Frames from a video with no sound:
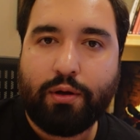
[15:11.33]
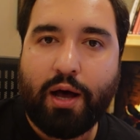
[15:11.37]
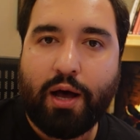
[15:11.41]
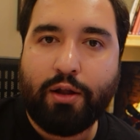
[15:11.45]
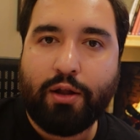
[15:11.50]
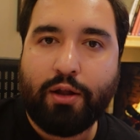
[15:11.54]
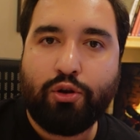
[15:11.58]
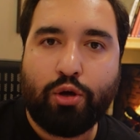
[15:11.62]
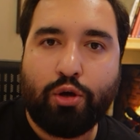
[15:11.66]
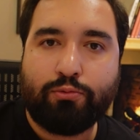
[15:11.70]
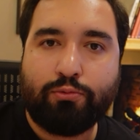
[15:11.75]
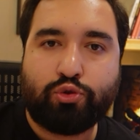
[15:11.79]

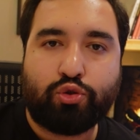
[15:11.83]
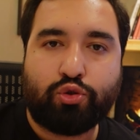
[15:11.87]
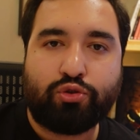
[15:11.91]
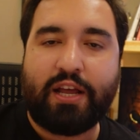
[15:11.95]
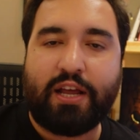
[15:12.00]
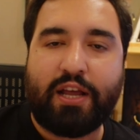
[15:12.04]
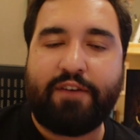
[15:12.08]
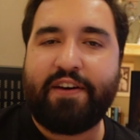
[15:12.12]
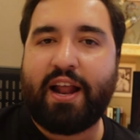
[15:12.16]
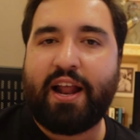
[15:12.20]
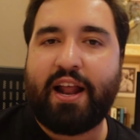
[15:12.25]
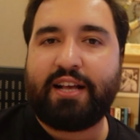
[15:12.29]
Anlıyor musunuz?
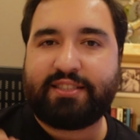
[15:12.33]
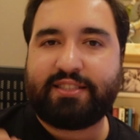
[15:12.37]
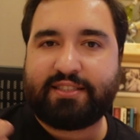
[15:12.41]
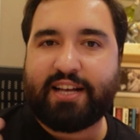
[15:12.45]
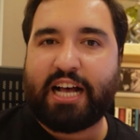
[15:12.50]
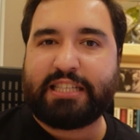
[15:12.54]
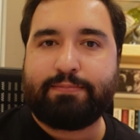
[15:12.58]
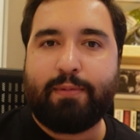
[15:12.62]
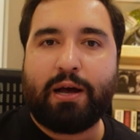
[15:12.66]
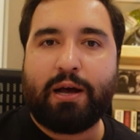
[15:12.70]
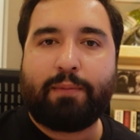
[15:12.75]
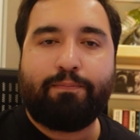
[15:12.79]
Referans
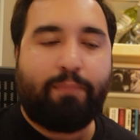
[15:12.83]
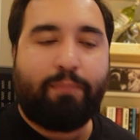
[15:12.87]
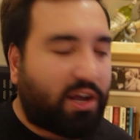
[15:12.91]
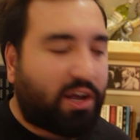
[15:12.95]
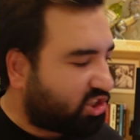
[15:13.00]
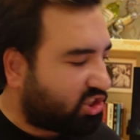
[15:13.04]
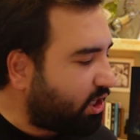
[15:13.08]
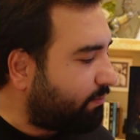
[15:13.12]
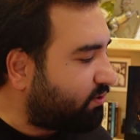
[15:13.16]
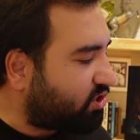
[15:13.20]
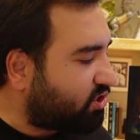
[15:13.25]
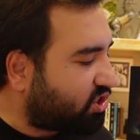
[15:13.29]
kasmak
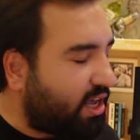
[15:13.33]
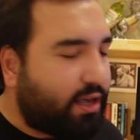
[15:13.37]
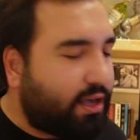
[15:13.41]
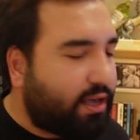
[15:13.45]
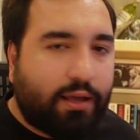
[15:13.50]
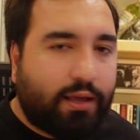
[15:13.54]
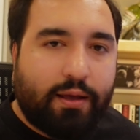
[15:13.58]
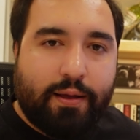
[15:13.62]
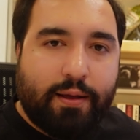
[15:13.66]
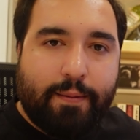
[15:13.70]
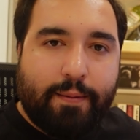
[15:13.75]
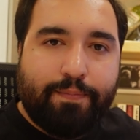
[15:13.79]
başka bir
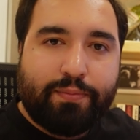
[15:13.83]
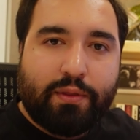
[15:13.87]
şey.